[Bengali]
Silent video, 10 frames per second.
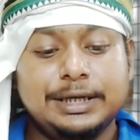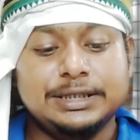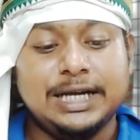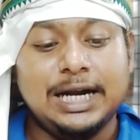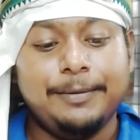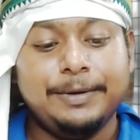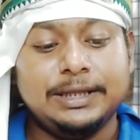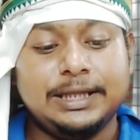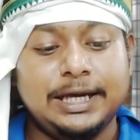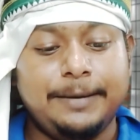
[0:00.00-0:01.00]

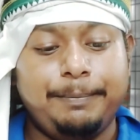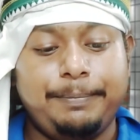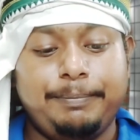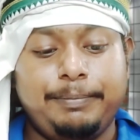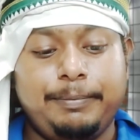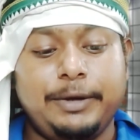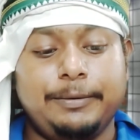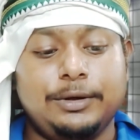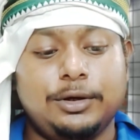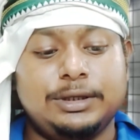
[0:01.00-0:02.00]
জেলাভিত্তিক
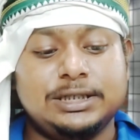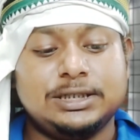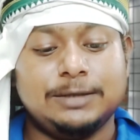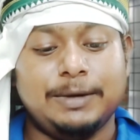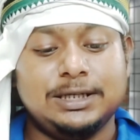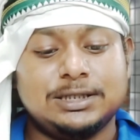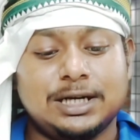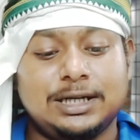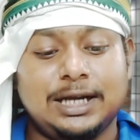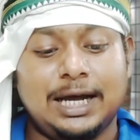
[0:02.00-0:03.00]
বিভিন্ন ডিস্ট্রিক্ট
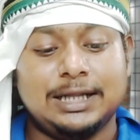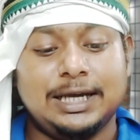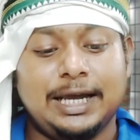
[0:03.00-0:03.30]
ম্যাজিস্ট্রেটদের হাতে